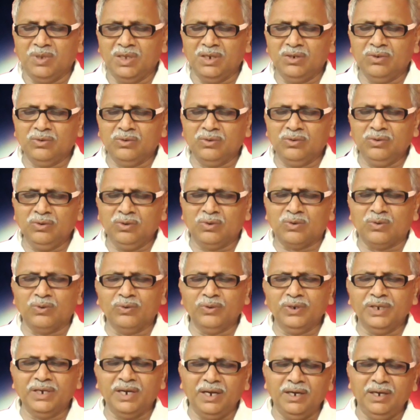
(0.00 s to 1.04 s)
మీరు
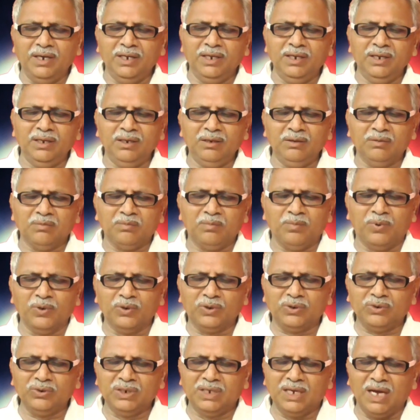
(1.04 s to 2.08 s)
కూడిరండి
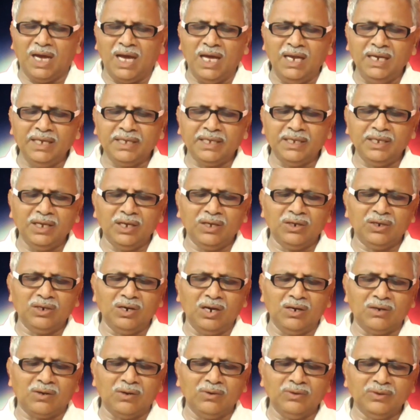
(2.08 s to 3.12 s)
పొట్టు గాలికి
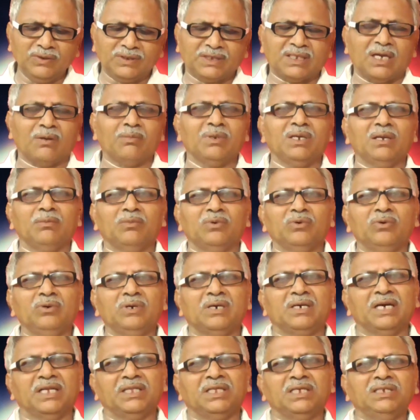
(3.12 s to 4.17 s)
ఎగురినట్లు సమయము
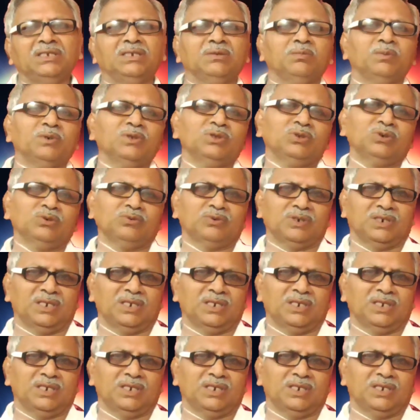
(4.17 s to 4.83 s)
గతించిపోతూ